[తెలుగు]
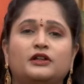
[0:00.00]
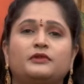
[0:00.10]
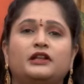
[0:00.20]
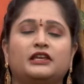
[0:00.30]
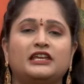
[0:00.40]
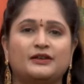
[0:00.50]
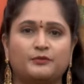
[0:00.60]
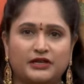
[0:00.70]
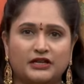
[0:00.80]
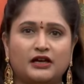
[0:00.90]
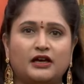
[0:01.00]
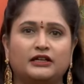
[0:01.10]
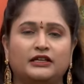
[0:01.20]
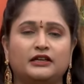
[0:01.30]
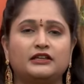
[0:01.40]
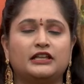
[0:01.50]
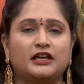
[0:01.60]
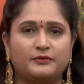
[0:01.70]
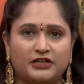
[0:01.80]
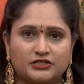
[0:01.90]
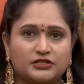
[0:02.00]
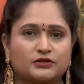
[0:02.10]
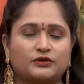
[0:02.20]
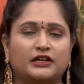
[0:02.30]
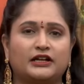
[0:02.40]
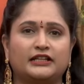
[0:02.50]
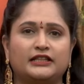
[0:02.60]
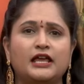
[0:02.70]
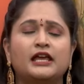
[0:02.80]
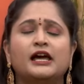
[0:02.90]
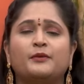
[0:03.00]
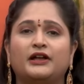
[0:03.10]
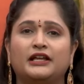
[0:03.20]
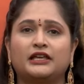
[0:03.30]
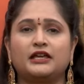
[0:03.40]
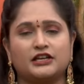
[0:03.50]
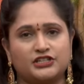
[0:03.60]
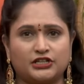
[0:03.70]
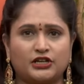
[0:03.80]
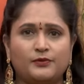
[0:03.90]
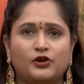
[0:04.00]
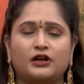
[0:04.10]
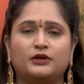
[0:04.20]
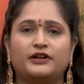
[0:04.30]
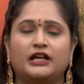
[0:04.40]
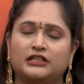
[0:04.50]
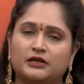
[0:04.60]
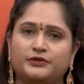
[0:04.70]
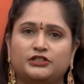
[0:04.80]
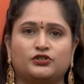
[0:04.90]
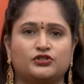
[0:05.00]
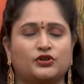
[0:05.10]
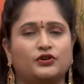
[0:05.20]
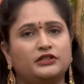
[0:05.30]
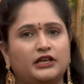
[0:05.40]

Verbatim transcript: కూడా మనకి ఈ బీరకాయ ఇలా మనం చేసుకున్నట్లయితే మనకి ఆ శరీరంలో ఉన్నటువంటి అధిక పిత్త దోషం కూడా